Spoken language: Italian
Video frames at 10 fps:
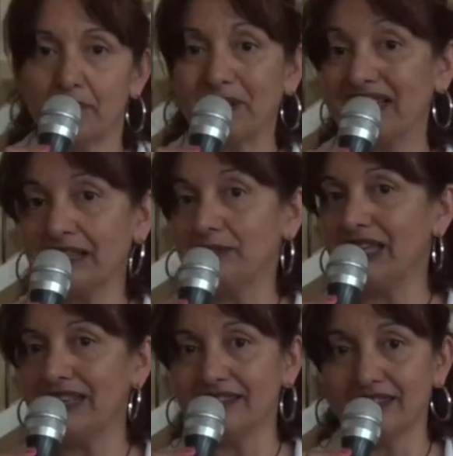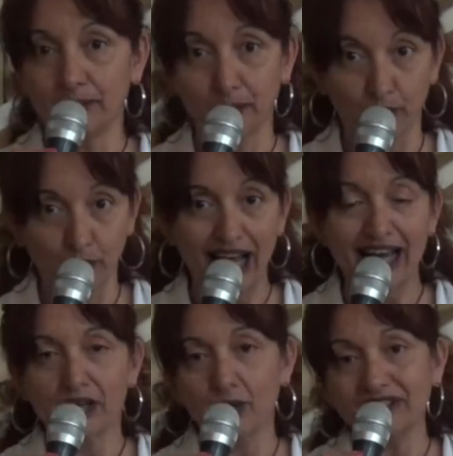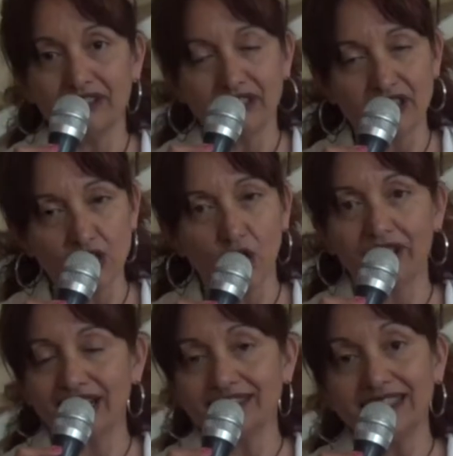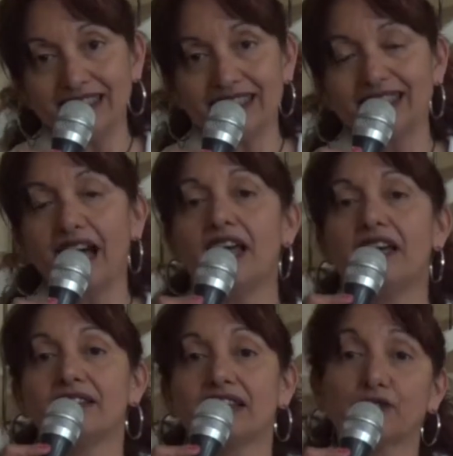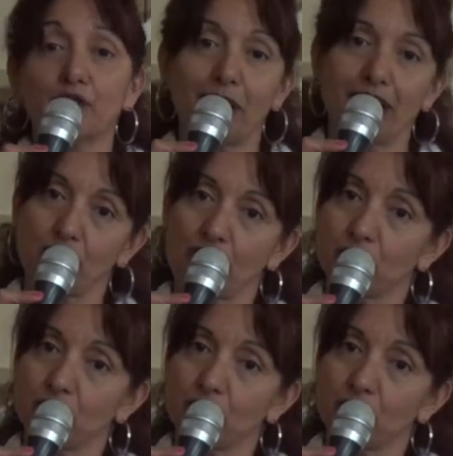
prettamente popolare, quindi di zona, di nicchia, trasformarla in una